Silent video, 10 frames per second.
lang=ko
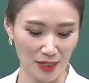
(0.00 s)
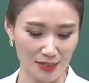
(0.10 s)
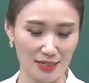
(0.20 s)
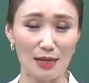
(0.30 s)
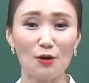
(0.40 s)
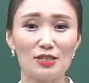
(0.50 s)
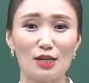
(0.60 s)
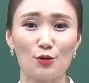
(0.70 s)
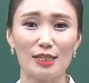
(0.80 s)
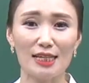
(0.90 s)
자, 세
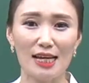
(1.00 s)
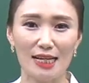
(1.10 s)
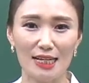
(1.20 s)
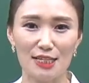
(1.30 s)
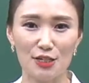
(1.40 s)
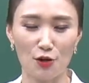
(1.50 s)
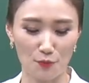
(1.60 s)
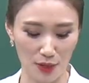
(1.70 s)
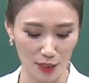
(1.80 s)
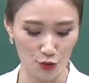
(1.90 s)
번째로는
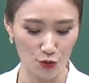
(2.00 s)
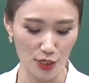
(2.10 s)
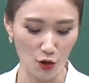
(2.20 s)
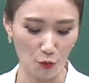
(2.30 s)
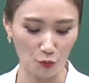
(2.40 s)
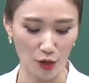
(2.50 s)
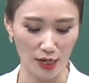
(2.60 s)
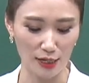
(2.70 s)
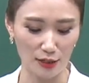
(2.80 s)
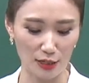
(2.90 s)
일정 및 출장 업무에
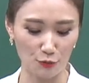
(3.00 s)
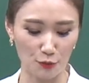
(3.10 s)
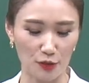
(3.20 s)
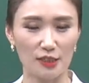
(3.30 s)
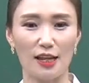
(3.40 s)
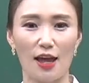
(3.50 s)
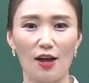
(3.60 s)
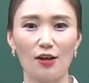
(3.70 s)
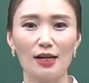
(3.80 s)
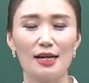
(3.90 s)
해당되는
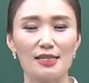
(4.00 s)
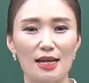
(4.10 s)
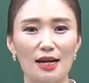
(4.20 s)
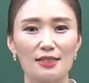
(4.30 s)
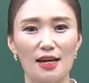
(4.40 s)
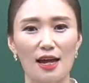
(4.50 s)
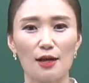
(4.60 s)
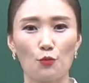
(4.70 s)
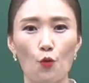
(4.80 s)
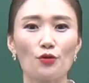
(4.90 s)
부분인데요.
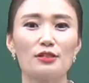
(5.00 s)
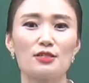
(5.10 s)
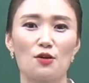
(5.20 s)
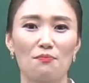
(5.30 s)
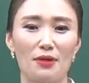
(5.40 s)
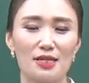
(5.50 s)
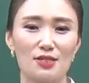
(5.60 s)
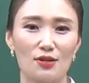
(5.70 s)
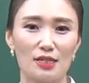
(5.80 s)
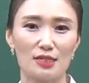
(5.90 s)
상사의 모든
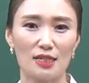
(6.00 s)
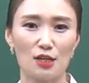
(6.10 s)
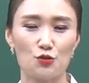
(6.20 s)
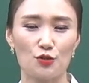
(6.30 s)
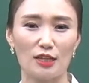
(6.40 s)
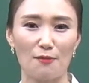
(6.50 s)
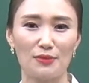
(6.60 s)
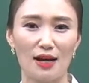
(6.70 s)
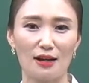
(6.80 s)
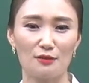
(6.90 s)
전반적인 스케줄을
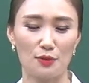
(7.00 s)
담당하는